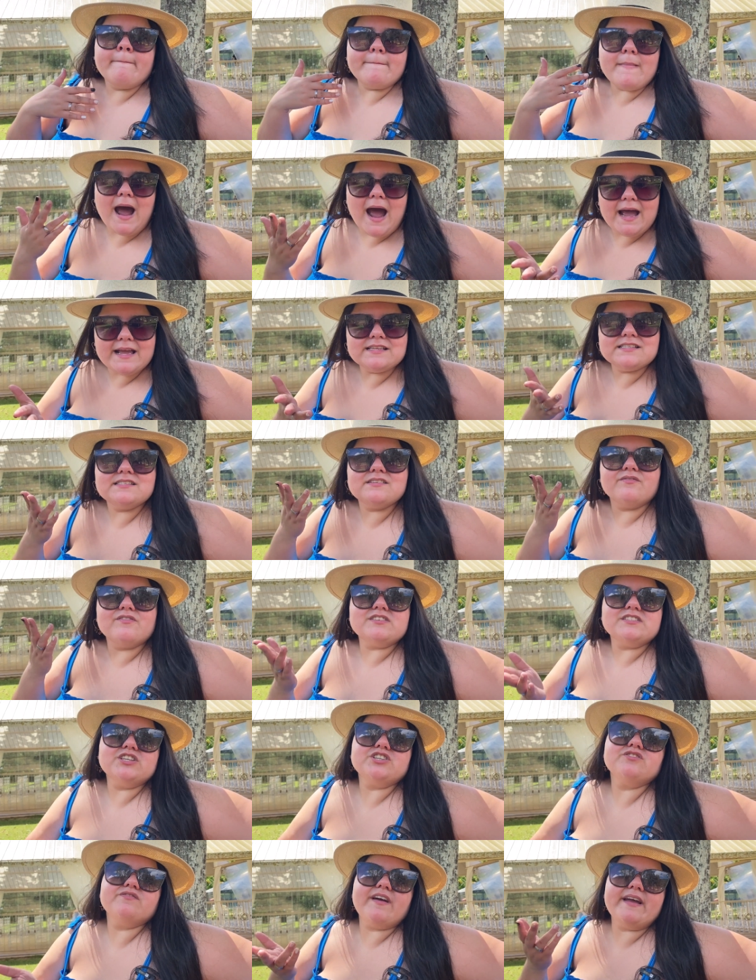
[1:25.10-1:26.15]
Mas se
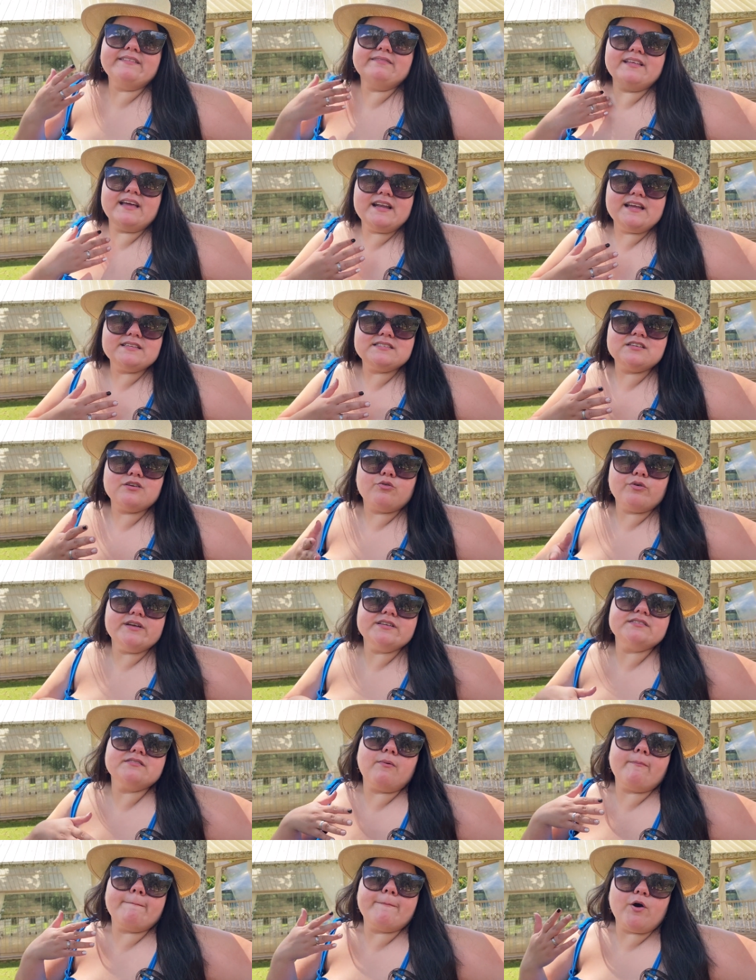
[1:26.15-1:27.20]
você tiver interesse em
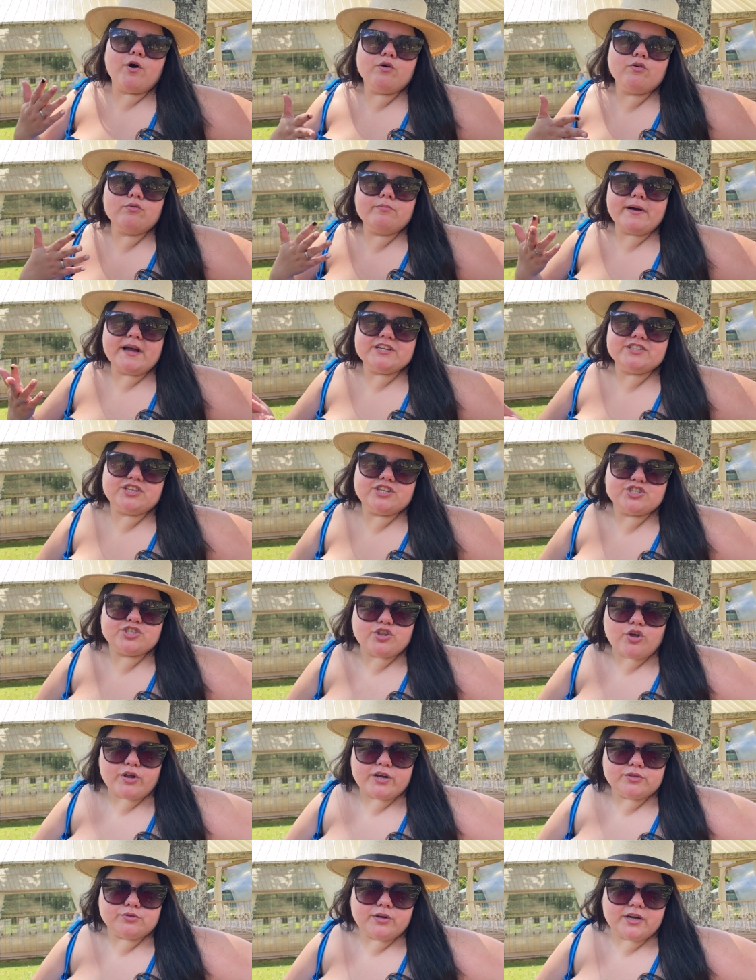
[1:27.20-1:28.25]
conhecer um pouco mais da
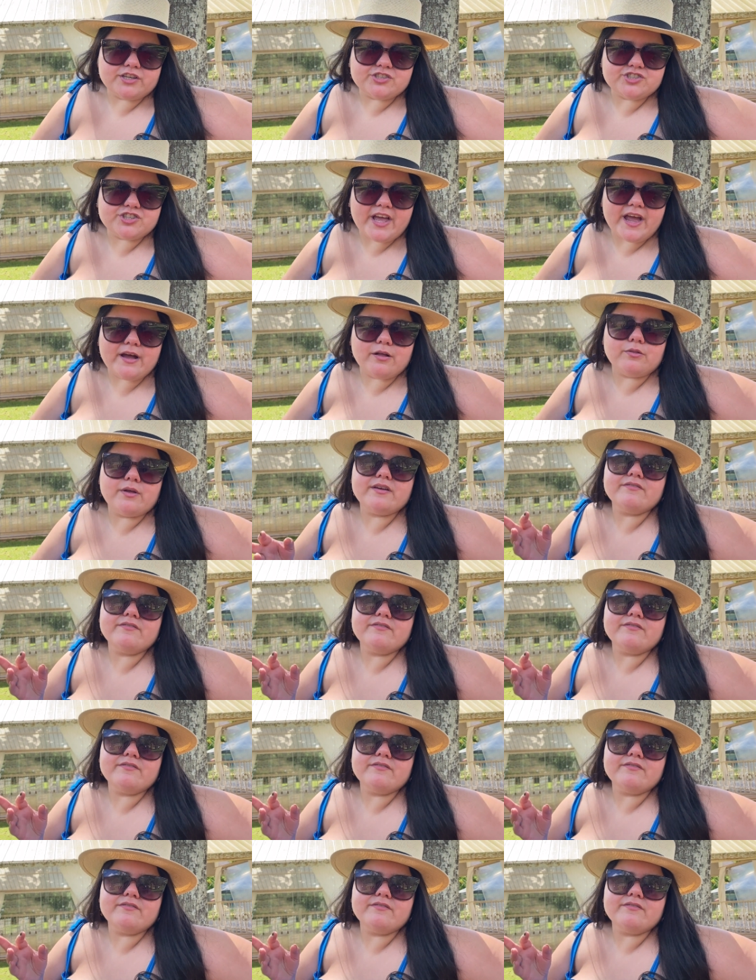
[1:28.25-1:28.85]
história do castelo,